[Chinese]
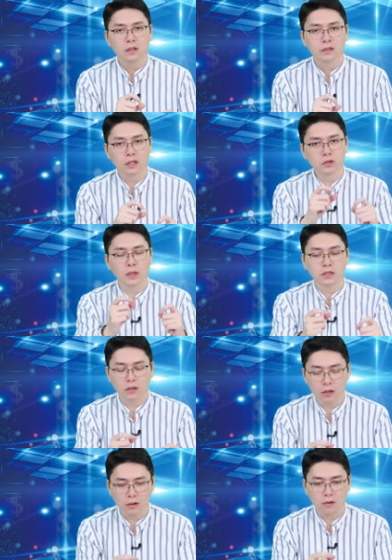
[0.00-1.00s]
调整完之
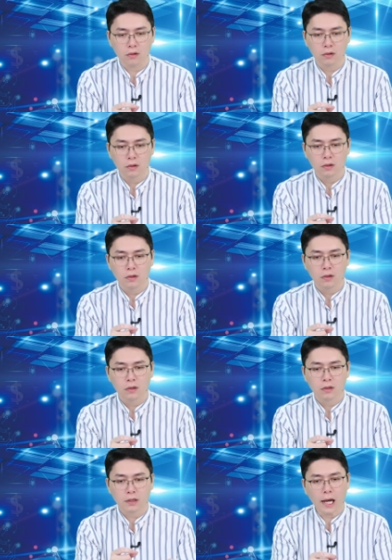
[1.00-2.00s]
后，
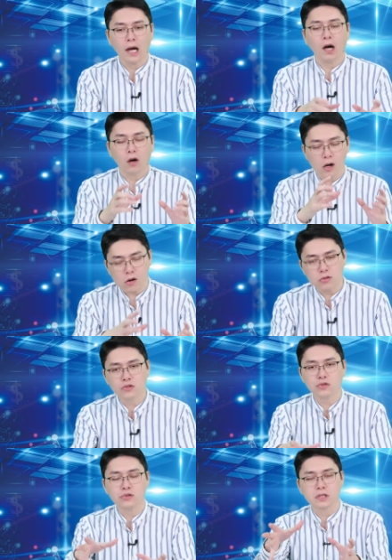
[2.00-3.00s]
看好后
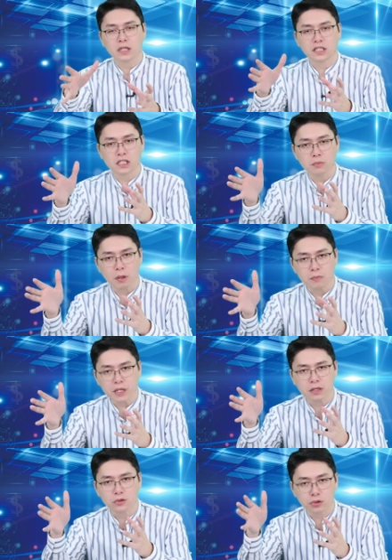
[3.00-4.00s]
续的基本
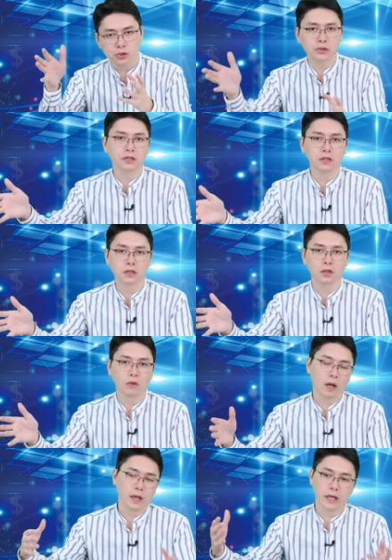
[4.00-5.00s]
面趋势的
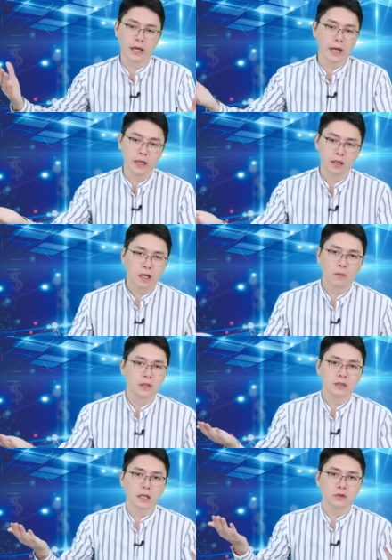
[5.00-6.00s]
哇 ，A I 台
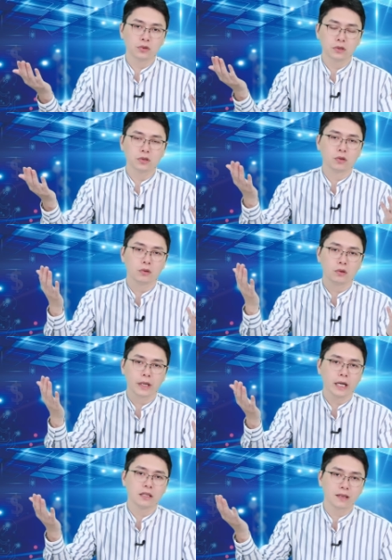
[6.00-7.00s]
湾在全球
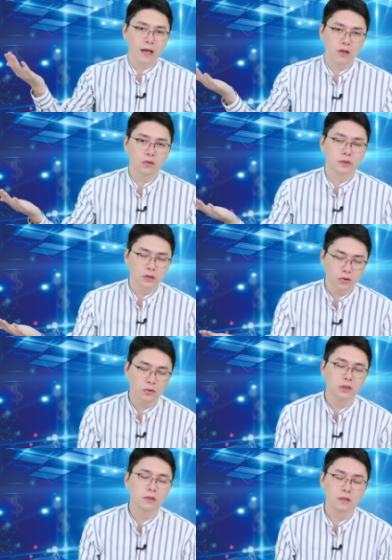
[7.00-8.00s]
A I 代工的
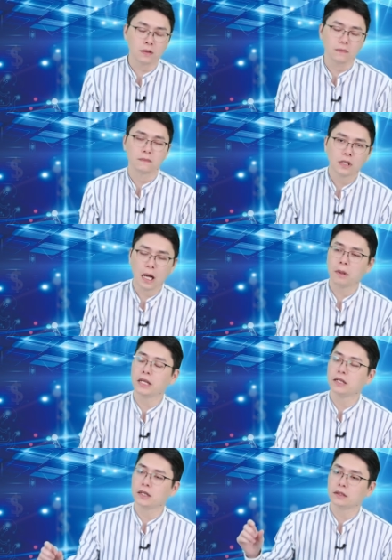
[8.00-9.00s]
中心点，下
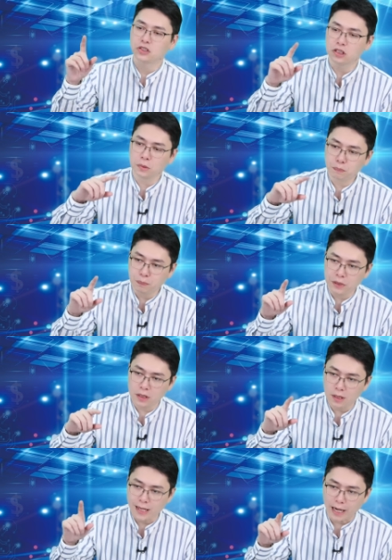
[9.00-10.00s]
半年 G
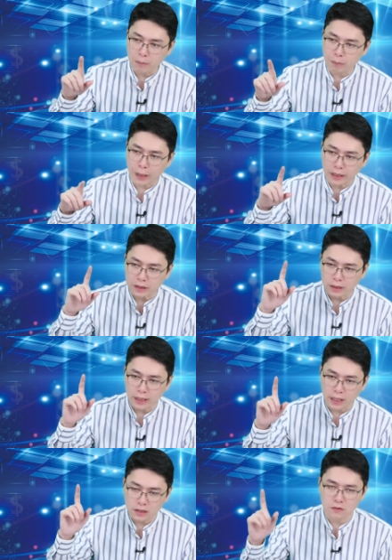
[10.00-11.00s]
B 两百的 A
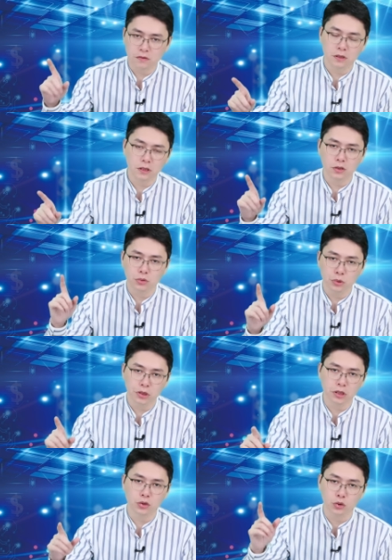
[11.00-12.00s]
I 伺服器预
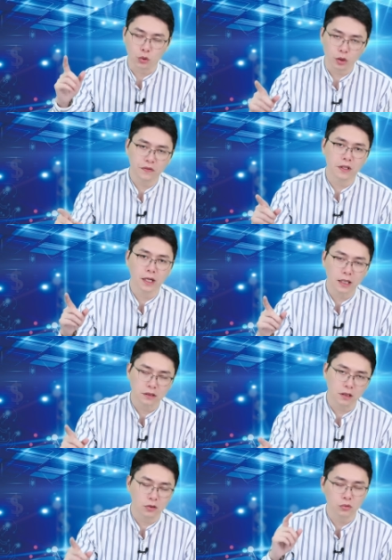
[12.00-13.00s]
计九月份开
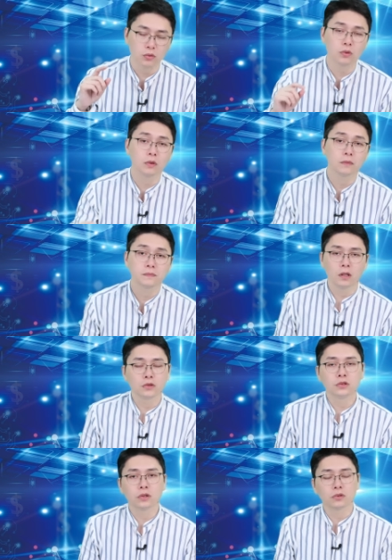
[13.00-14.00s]
始要出货。黄仁
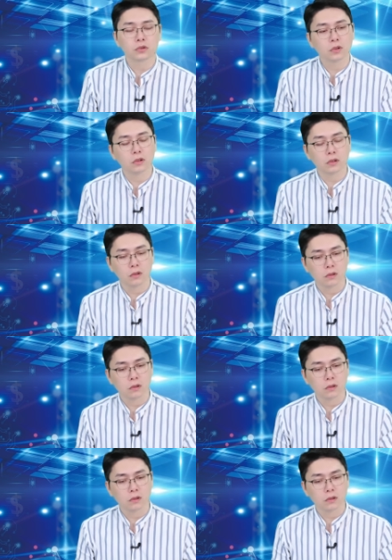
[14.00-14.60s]
勋就有说，